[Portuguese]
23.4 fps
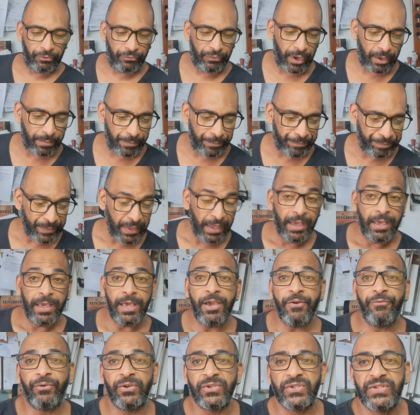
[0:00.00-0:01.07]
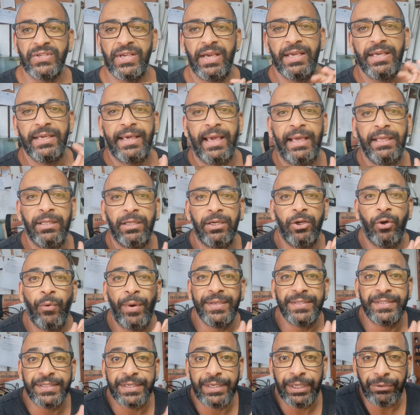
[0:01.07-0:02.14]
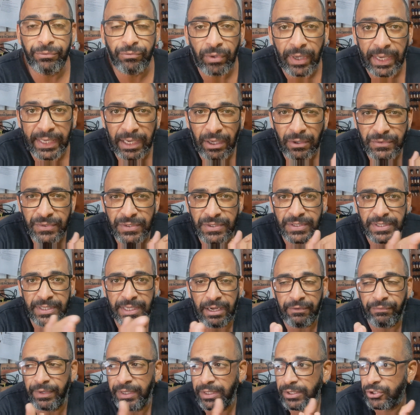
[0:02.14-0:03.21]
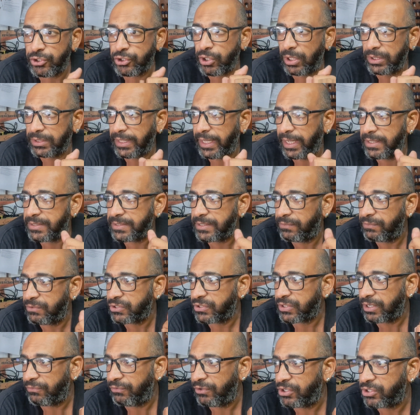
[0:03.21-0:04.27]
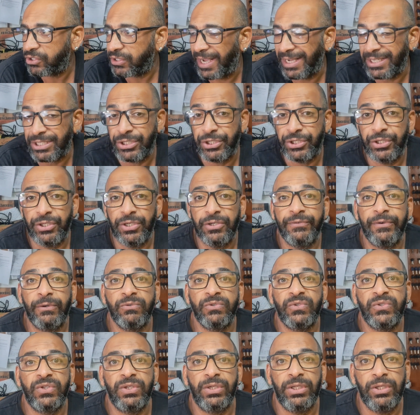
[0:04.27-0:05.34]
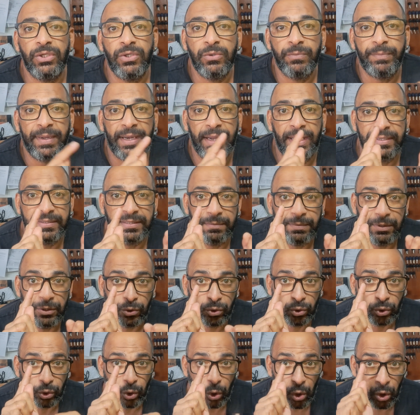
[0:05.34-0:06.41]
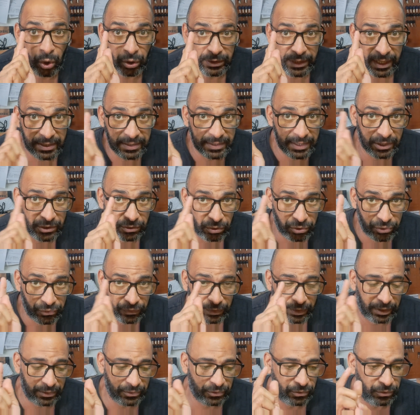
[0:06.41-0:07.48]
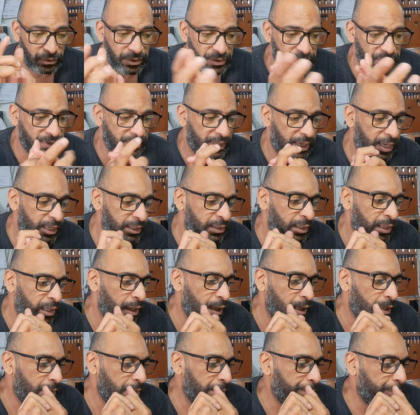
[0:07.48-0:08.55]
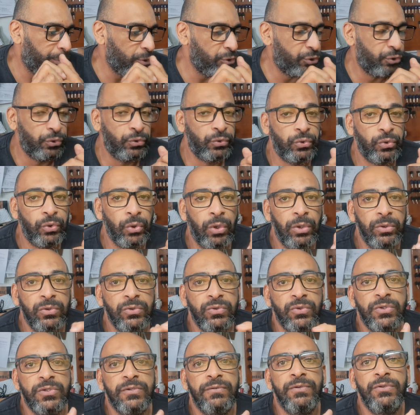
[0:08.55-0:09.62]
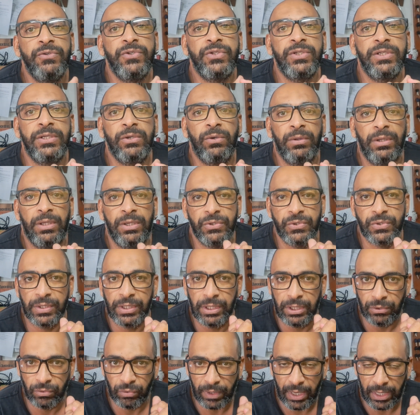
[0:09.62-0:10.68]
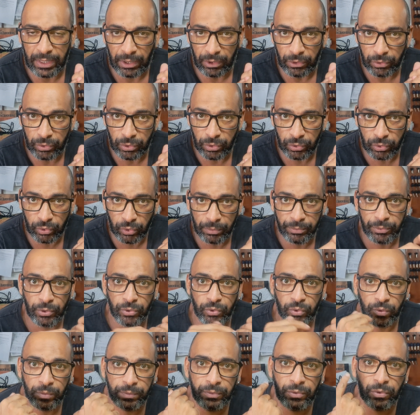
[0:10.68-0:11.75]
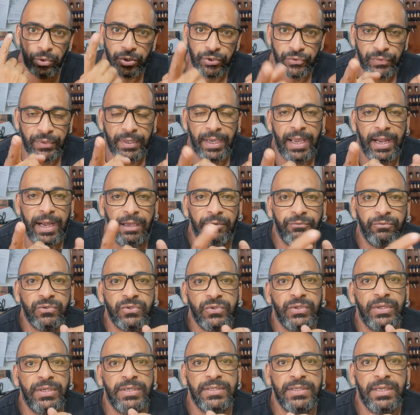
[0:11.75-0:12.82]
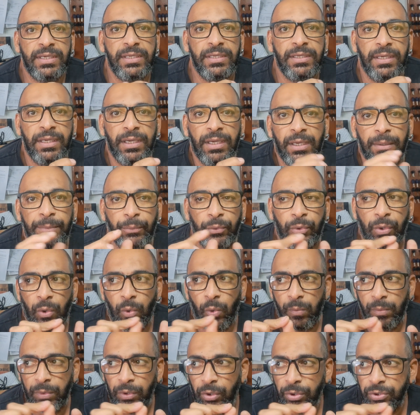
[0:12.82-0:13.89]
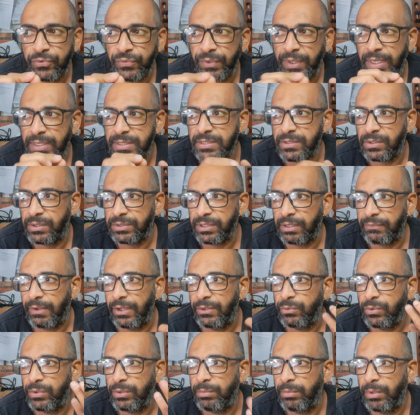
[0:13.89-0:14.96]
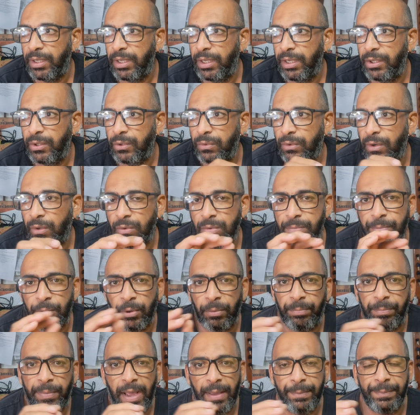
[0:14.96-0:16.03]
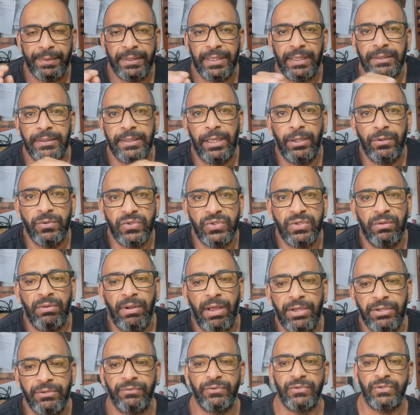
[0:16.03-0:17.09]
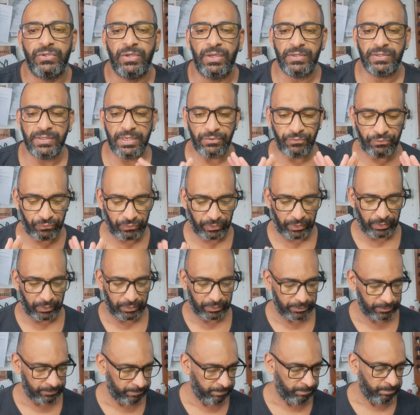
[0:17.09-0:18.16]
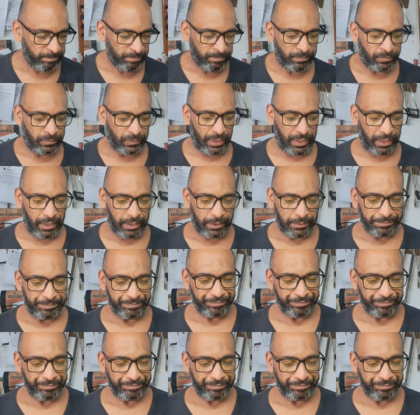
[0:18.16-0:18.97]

que vamos? E você aí que ainda não é inscrito no canal, se inscreva aí, JR Serviço Chaveiro, já ativa o sininho para receber todas as notificações, tá? Pois todos os vídeos que eu lanço aqui no canal do YouTube, o YouTube notificará vocês aí por alguma notificação, através do e-mail, algum pop-up na tela do celular de vocês, enfim, né?